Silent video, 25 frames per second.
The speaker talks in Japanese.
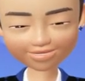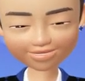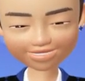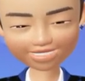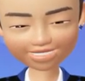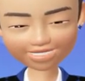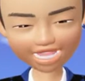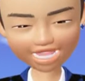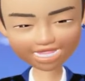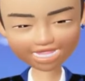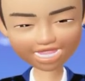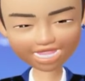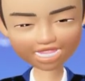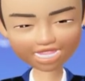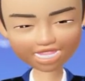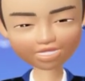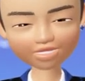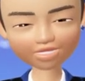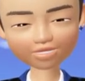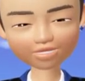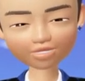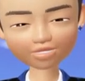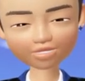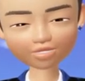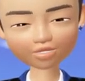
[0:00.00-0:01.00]
アジア開発の
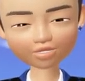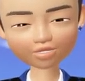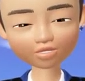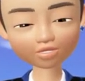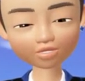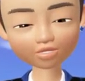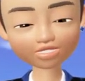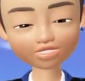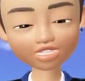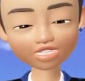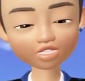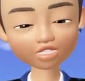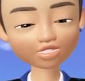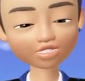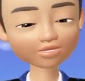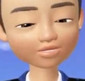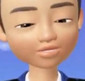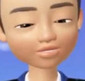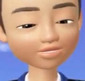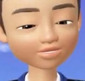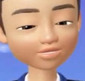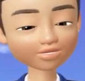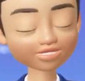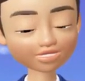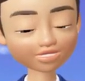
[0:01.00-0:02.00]
支配権が条件
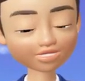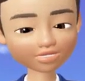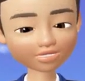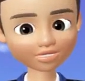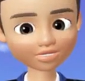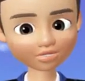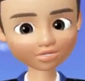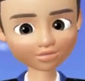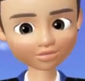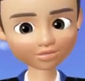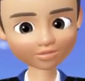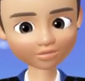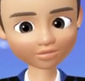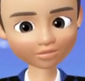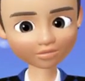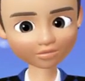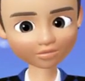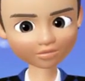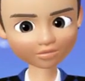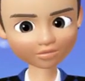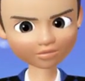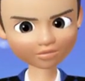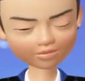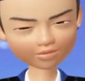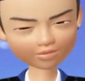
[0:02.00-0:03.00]
付きで成立と感
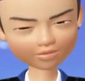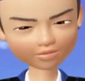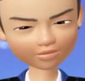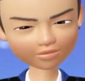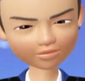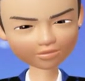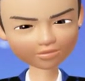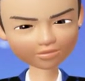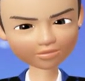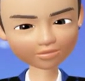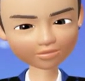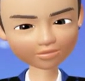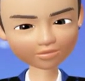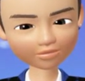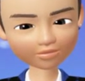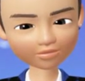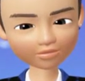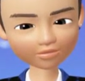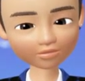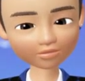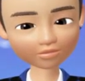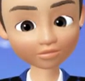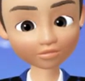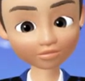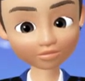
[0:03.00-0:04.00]
じる東京機
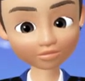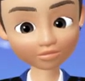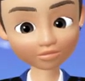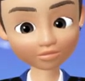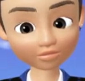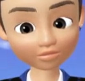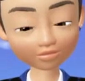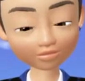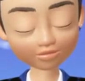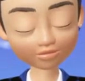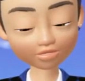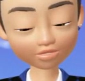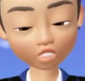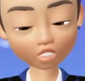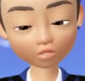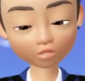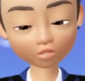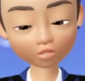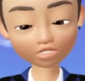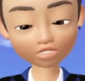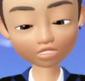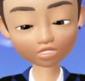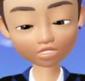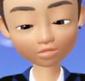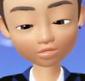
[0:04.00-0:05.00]
会からの回答
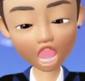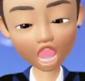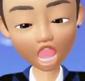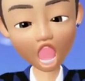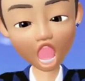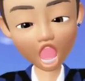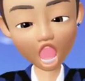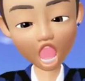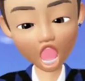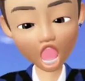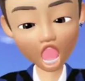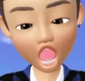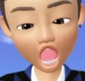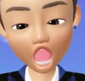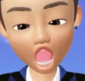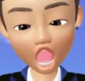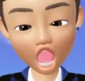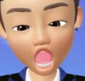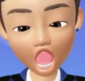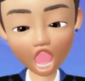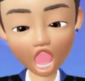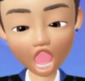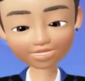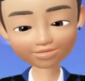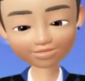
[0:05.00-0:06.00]
文ですねみたいな
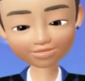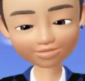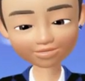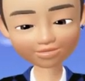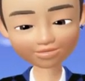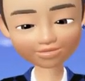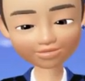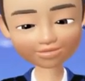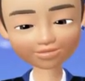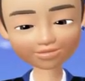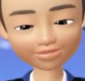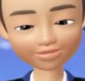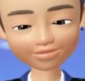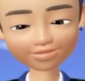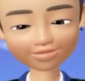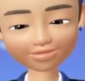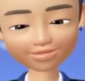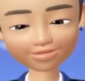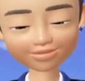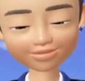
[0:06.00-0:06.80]
感じで